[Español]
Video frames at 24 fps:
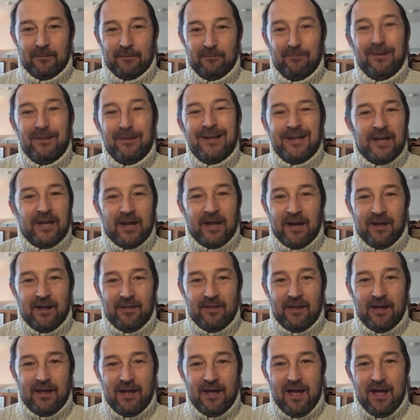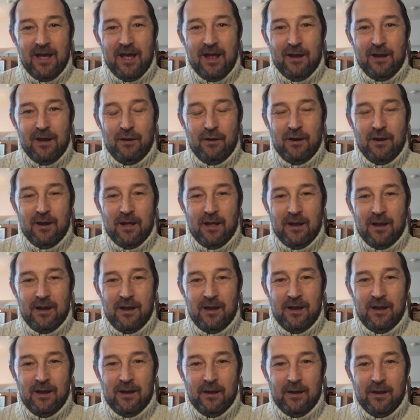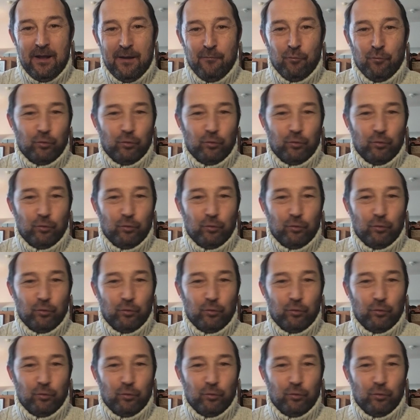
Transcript: mi llegada al,